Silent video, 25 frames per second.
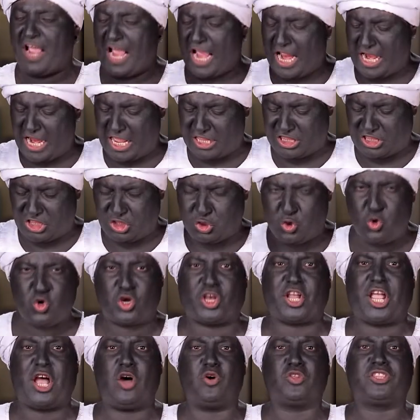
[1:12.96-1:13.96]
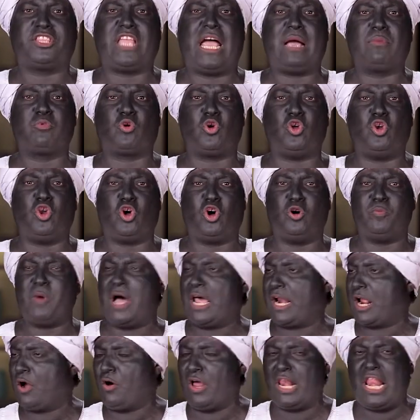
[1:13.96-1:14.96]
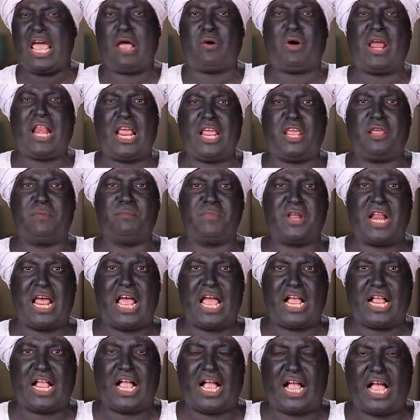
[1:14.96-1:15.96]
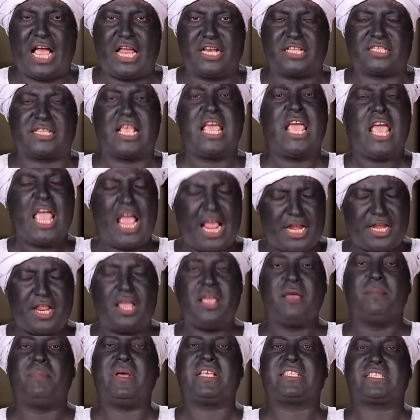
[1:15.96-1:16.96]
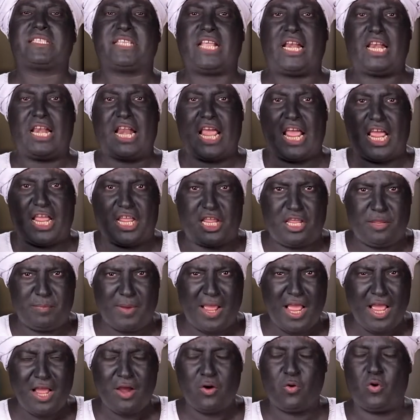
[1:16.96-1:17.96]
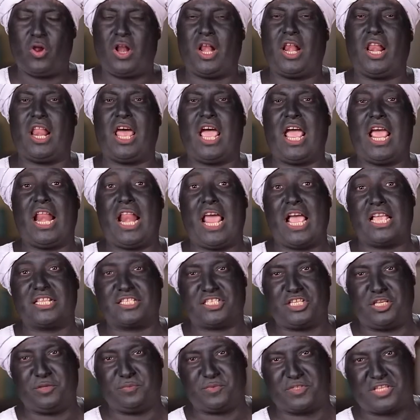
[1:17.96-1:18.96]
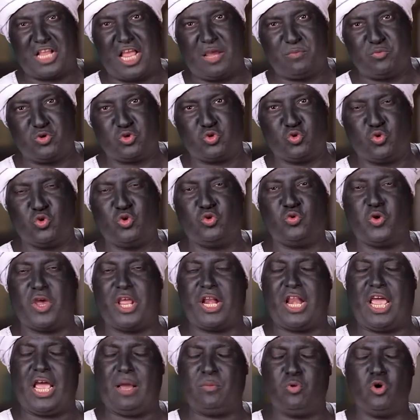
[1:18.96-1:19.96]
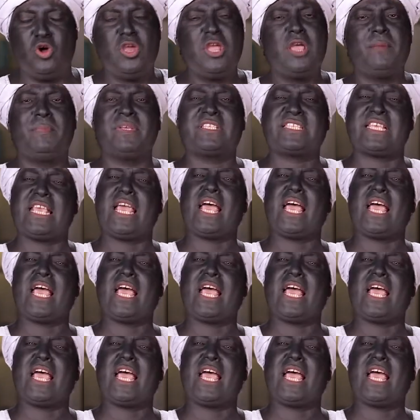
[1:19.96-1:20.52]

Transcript: على الدكه قدام كل عماره والله ولا يهمنا حاجه خالص احنا بس اللعيبه والله العظيم سامدون ويلعبوا بس